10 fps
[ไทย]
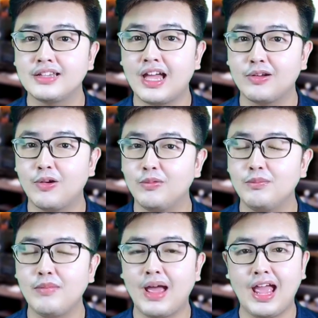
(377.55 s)
ตัดขน
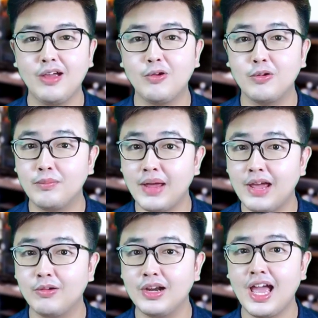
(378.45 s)
หมาขนแม
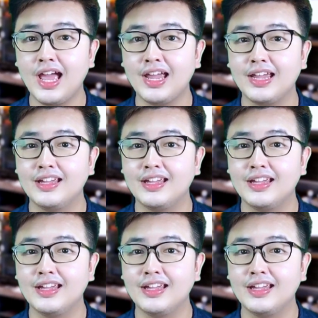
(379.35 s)
วก็ได้